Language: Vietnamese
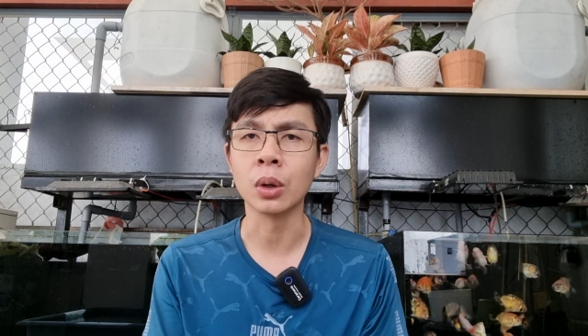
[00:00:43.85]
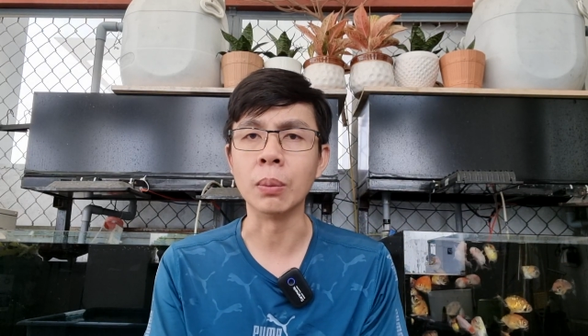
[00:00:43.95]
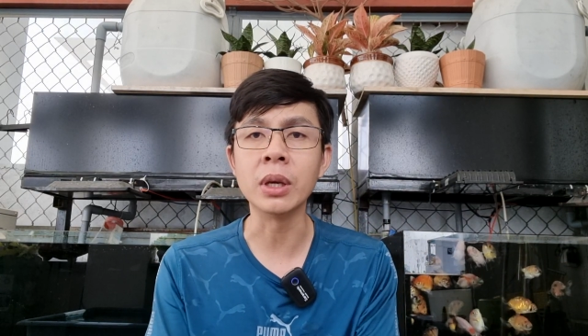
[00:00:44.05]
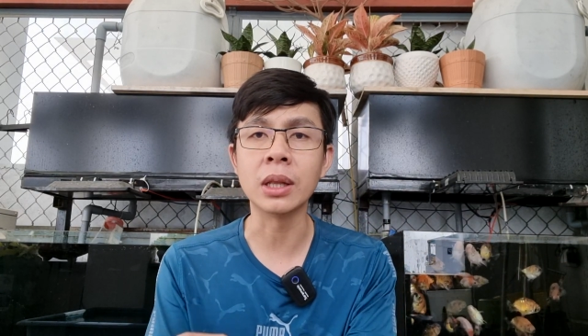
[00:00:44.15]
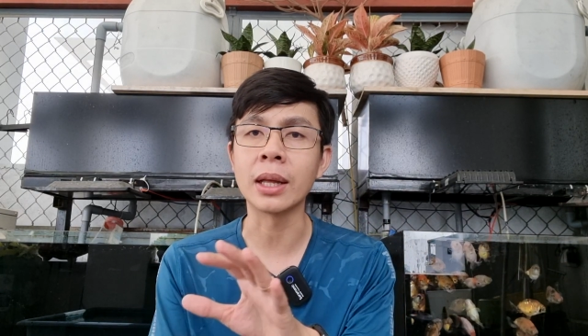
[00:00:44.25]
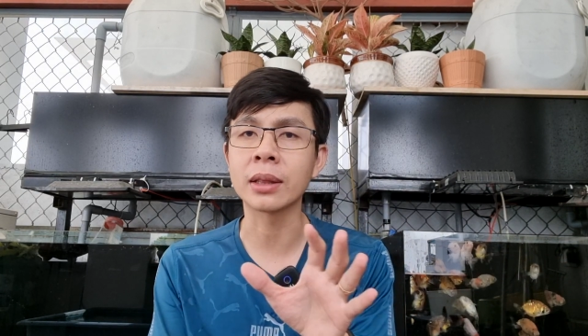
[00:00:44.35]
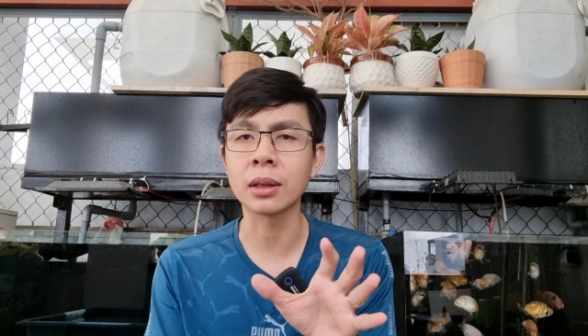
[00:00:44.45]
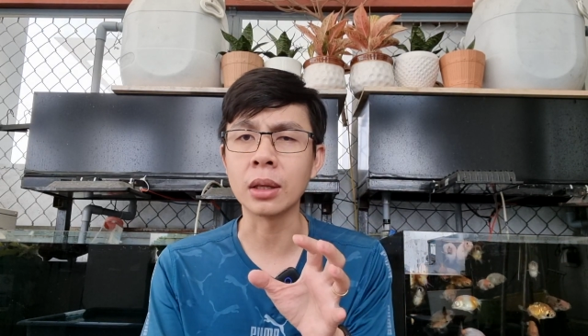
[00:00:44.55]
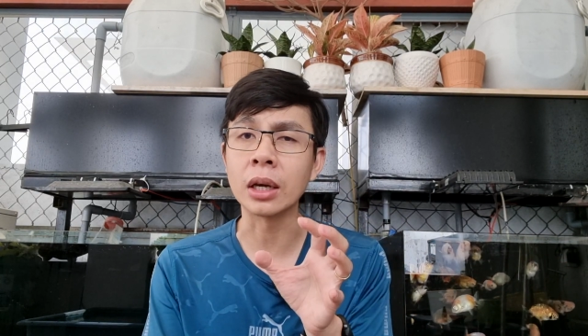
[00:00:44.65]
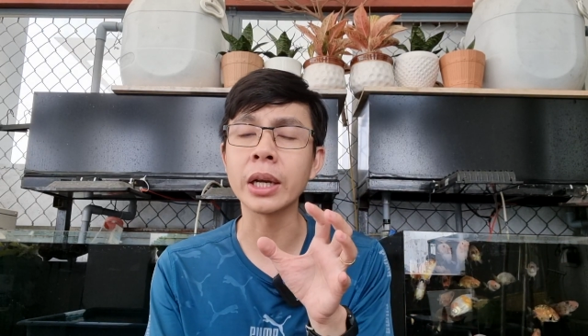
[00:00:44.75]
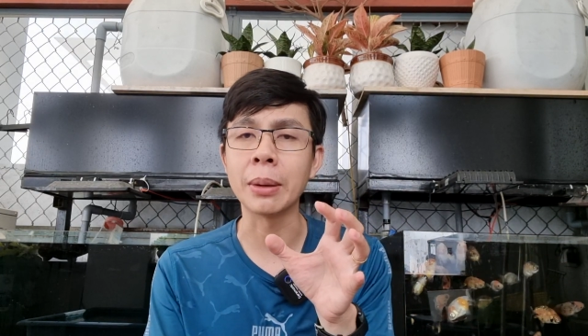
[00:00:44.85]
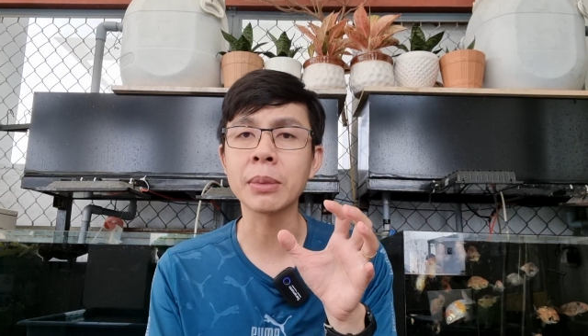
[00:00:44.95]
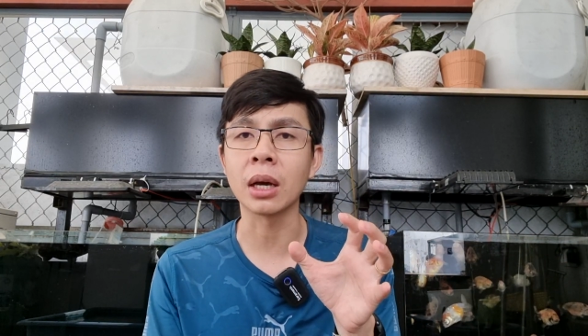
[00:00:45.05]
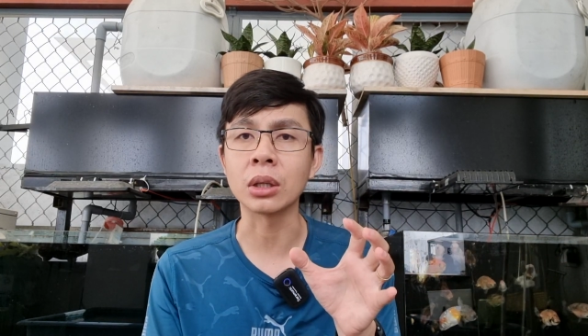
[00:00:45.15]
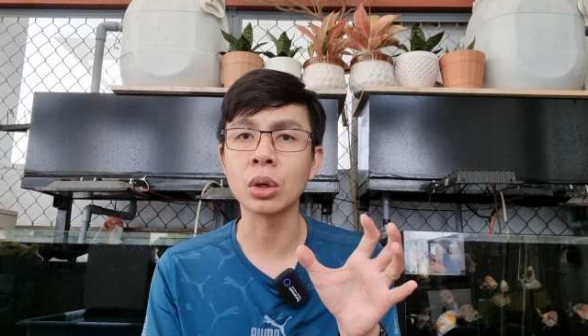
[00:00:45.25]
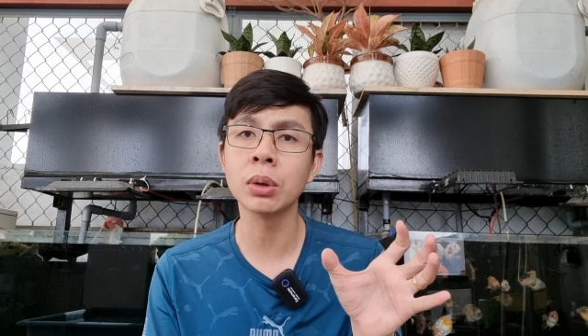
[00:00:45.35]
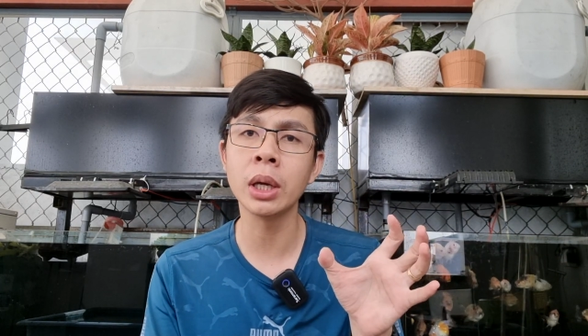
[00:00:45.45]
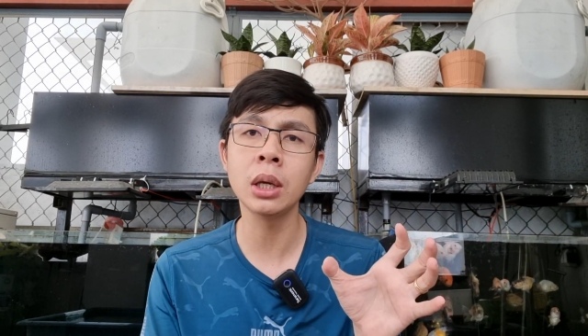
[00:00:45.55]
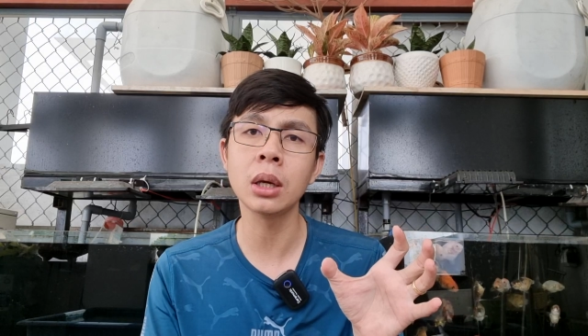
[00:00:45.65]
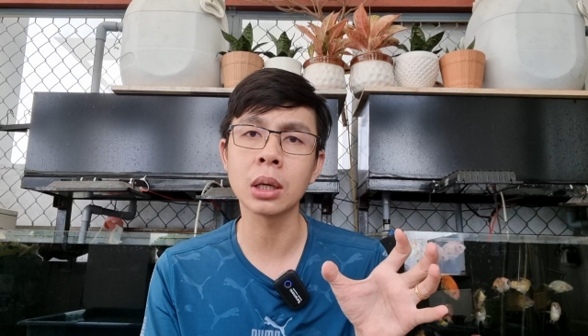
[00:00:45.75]
cũng như là những cái điểm cần chú
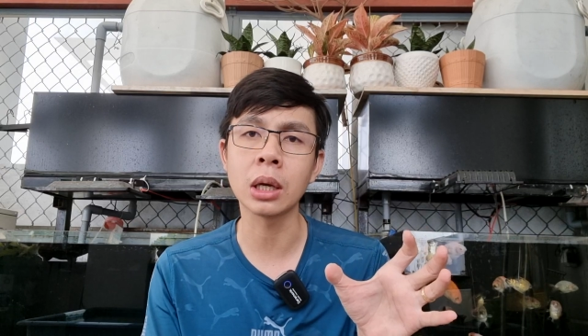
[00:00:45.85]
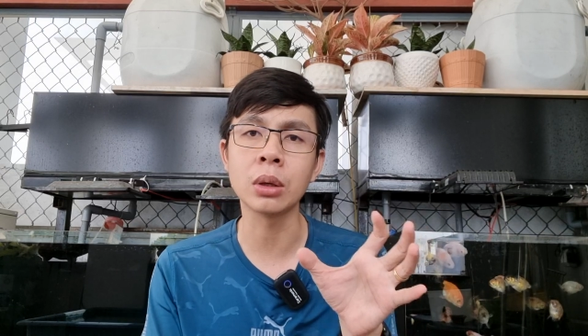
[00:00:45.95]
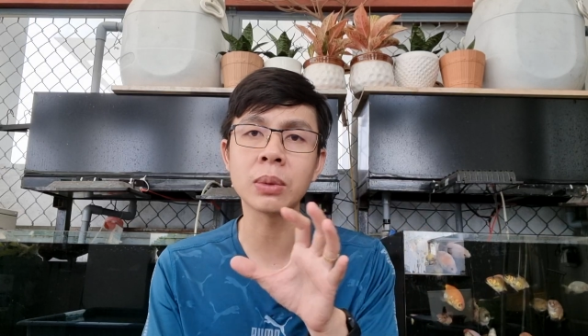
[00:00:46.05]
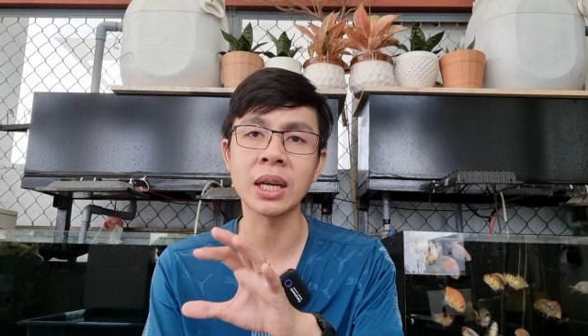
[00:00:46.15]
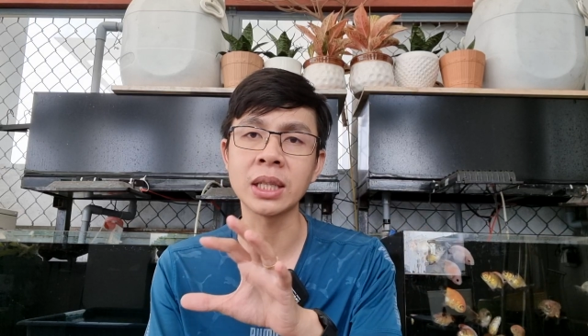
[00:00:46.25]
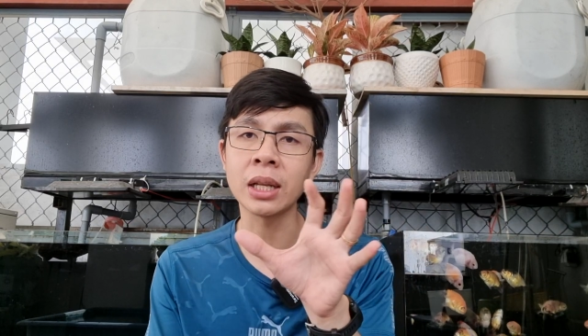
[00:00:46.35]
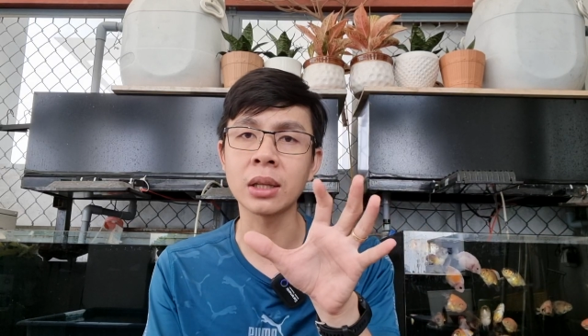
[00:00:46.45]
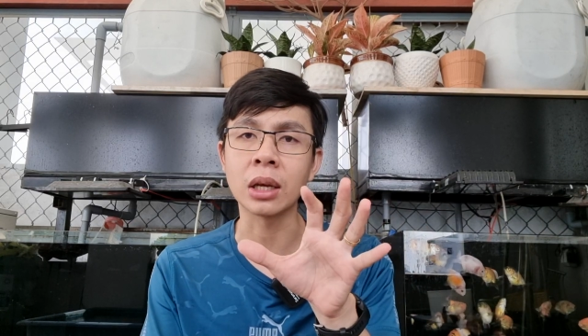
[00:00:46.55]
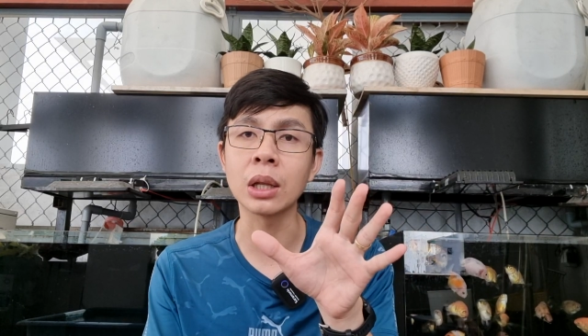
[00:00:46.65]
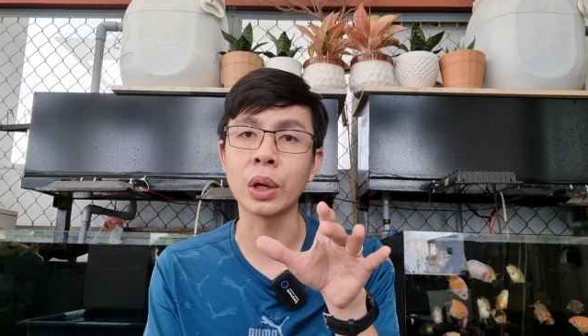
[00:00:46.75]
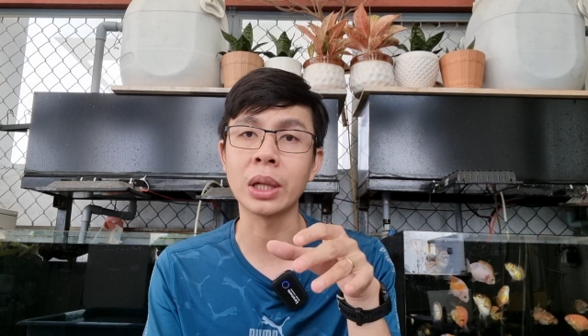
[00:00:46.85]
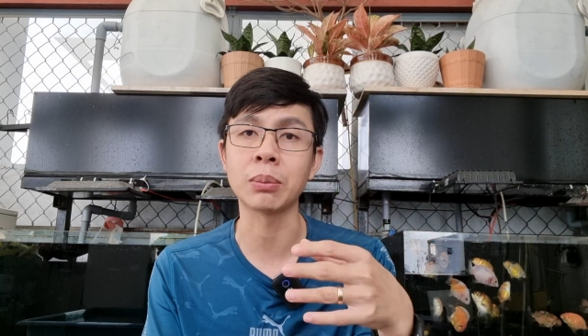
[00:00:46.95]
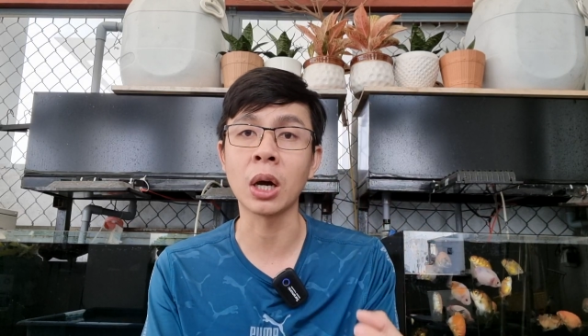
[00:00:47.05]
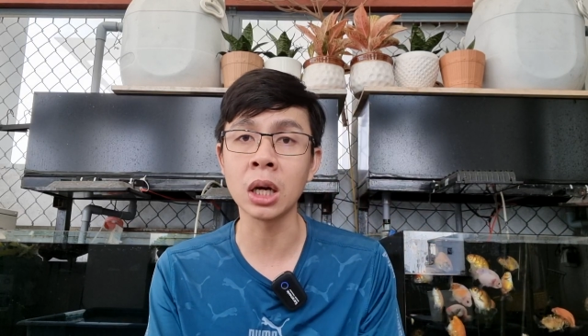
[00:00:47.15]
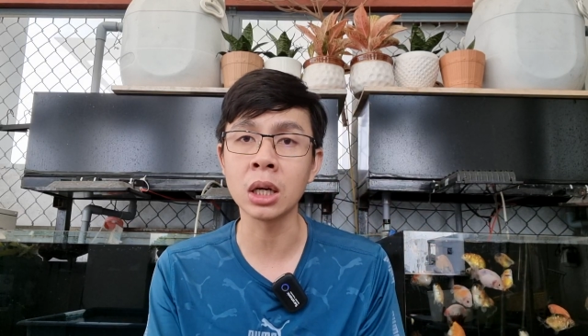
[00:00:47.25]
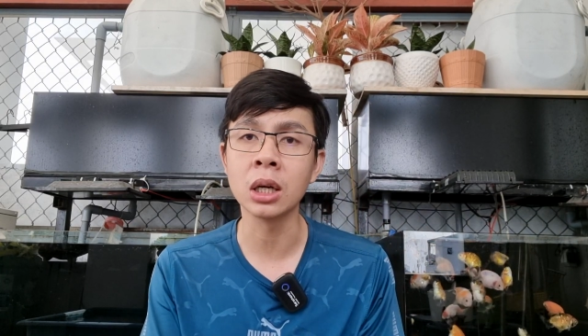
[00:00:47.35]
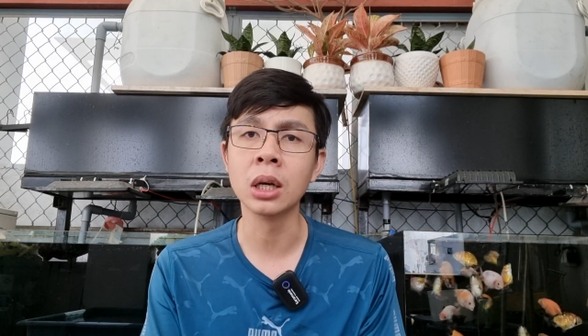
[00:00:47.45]
ý khi chúng ta set những cái loại lọc đó.